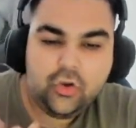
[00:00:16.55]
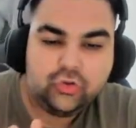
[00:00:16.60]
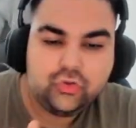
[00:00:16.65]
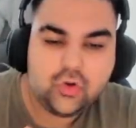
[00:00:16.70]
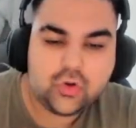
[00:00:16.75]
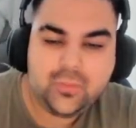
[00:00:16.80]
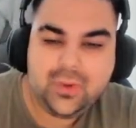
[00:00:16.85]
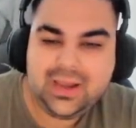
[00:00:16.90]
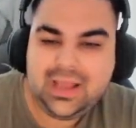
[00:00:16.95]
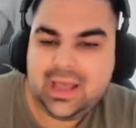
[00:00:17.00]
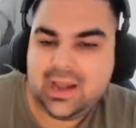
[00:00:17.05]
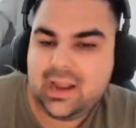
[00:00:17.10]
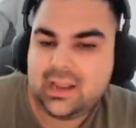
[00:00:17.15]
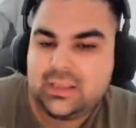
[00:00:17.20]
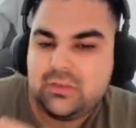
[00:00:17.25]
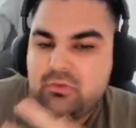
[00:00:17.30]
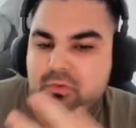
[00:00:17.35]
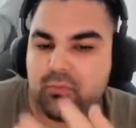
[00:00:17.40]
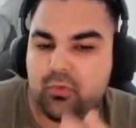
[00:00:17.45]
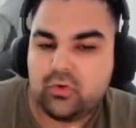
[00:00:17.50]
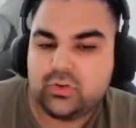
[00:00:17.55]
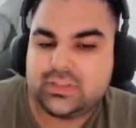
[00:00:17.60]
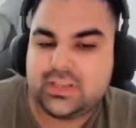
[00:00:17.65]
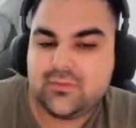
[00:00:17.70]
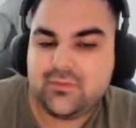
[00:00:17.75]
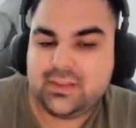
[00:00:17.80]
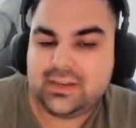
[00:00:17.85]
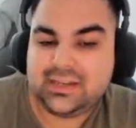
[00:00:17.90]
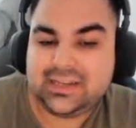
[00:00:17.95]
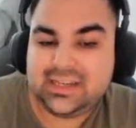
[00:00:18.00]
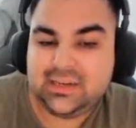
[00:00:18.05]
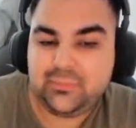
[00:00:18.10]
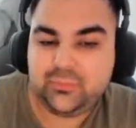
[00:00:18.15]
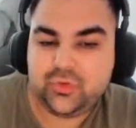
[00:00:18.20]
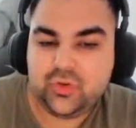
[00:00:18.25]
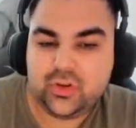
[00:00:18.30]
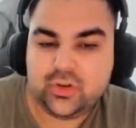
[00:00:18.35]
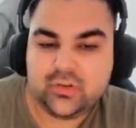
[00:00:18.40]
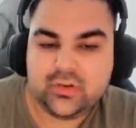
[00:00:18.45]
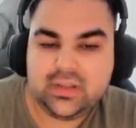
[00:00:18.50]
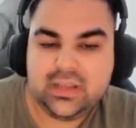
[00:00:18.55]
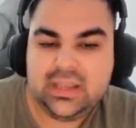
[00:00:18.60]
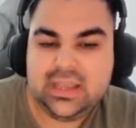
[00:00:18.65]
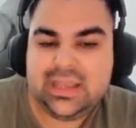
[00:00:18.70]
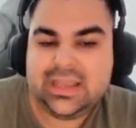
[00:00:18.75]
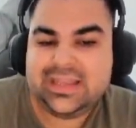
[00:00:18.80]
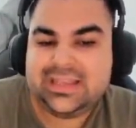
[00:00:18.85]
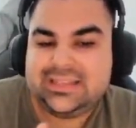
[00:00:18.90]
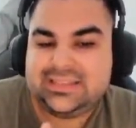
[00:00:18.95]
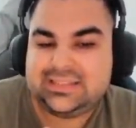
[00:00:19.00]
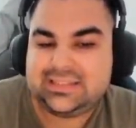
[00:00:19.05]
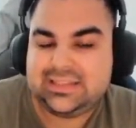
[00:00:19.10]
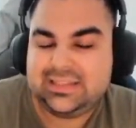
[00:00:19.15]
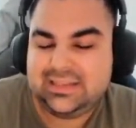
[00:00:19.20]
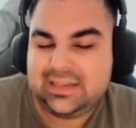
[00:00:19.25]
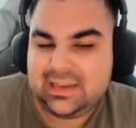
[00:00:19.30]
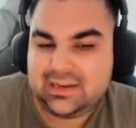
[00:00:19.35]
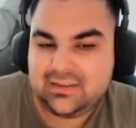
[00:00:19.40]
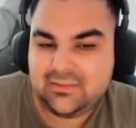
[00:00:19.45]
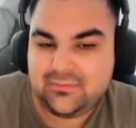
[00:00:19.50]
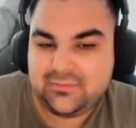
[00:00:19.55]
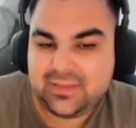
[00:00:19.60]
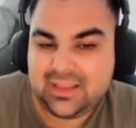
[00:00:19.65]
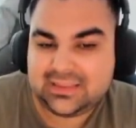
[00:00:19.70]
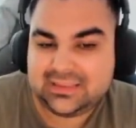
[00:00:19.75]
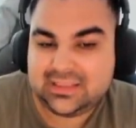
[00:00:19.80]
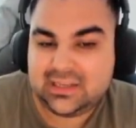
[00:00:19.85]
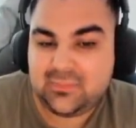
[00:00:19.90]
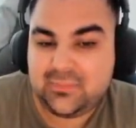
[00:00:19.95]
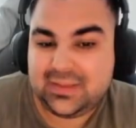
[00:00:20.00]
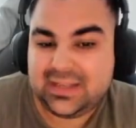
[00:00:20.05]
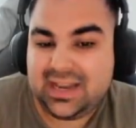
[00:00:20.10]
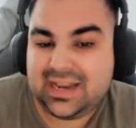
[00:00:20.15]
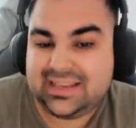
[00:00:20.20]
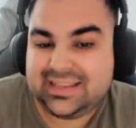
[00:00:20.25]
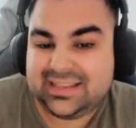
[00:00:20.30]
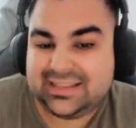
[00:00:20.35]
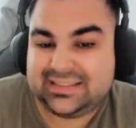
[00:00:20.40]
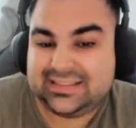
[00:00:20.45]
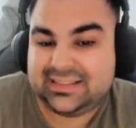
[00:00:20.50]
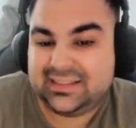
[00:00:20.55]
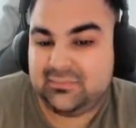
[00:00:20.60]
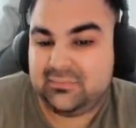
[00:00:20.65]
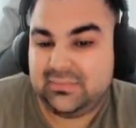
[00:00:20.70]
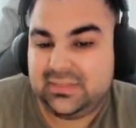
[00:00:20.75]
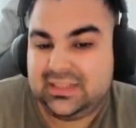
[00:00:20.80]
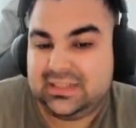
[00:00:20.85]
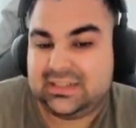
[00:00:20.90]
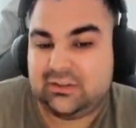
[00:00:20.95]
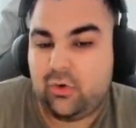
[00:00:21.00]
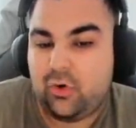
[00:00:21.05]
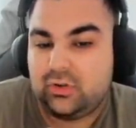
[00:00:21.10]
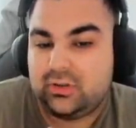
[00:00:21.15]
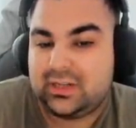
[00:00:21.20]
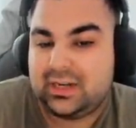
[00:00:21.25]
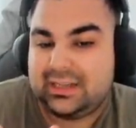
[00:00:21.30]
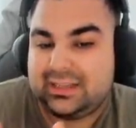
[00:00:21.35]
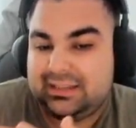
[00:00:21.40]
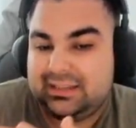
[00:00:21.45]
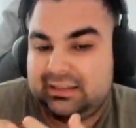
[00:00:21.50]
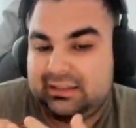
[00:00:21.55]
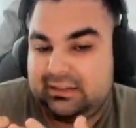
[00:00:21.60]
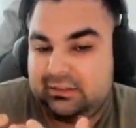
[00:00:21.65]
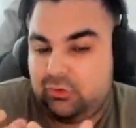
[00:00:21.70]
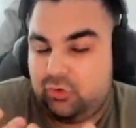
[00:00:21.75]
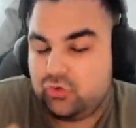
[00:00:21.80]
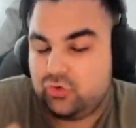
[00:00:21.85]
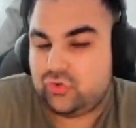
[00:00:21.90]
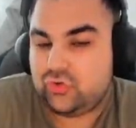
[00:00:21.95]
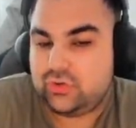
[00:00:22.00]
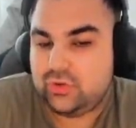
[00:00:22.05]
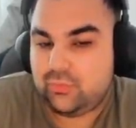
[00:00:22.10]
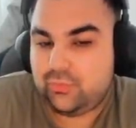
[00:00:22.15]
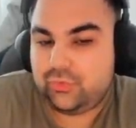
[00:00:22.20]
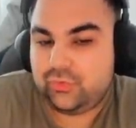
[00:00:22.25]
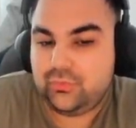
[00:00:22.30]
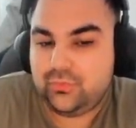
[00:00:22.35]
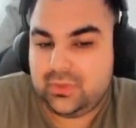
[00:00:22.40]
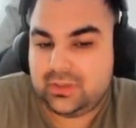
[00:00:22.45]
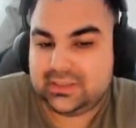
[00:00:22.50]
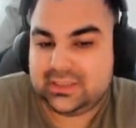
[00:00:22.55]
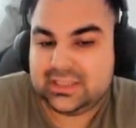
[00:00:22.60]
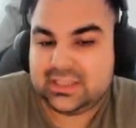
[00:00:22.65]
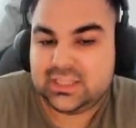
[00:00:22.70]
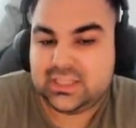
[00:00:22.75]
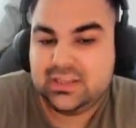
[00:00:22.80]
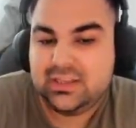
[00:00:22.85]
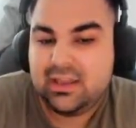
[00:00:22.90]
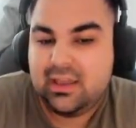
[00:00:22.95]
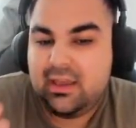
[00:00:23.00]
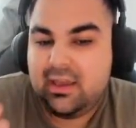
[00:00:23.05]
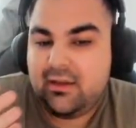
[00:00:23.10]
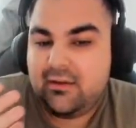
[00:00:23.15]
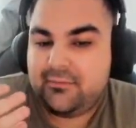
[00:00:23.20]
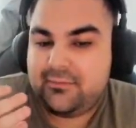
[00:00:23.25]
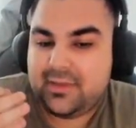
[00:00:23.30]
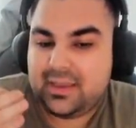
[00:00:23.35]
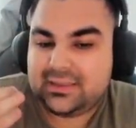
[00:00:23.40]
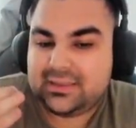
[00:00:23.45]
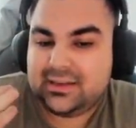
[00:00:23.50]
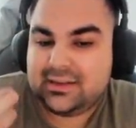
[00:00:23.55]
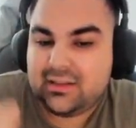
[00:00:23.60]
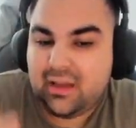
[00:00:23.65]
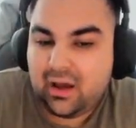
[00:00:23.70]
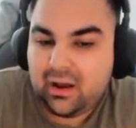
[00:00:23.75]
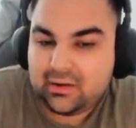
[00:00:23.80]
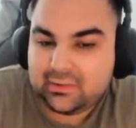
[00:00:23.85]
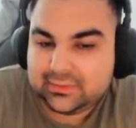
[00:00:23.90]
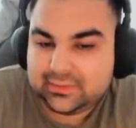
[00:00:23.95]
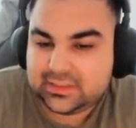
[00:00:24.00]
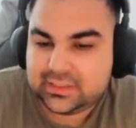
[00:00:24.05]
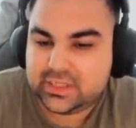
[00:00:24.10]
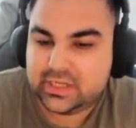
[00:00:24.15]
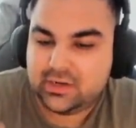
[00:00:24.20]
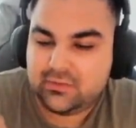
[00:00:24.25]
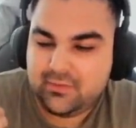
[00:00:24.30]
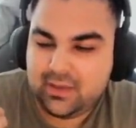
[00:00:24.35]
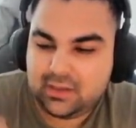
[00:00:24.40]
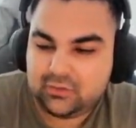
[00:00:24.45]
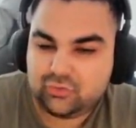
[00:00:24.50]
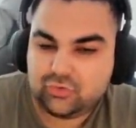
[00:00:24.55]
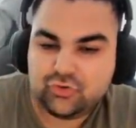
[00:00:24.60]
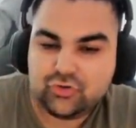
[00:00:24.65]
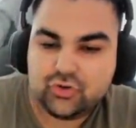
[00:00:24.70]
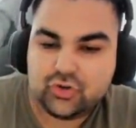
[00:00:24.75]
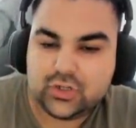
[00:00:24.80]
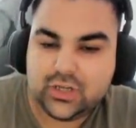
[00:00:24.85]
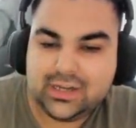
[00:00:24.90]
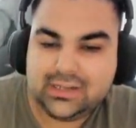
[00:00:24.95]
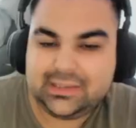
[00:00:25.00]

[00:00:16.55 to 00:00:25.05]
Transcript: Normal herhangi bir borsaya ve kriptoya göre skinlerin fiyatları birer yatırımlık olarak göz önünde bulunmadığı için fiyatların artışları veya düşüşleri